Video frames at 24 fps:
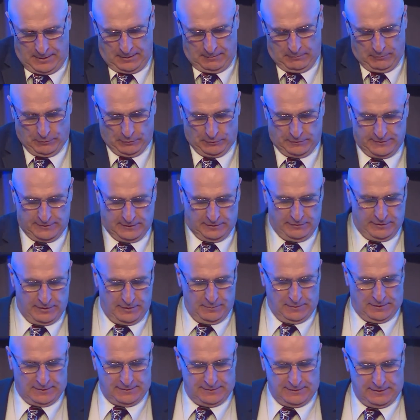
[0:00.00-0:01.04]
Vous le savez,
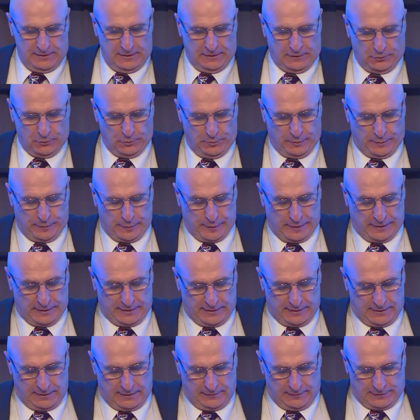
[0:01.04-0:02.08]
Marcel est
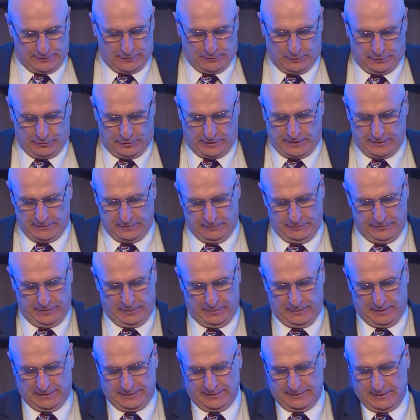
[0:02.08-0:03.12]
copropriétaire avec son frère d'une ferme
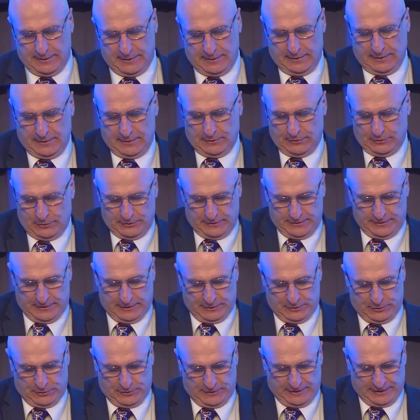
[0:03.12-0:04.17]
laitière dans
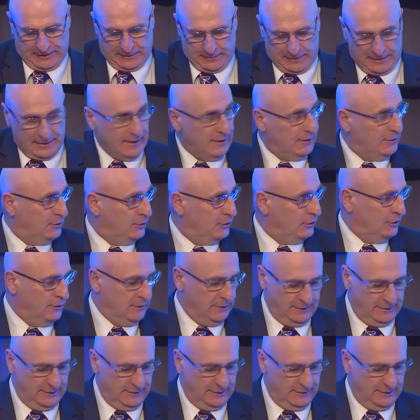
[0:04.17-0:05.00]
Chaudière-Appalaches.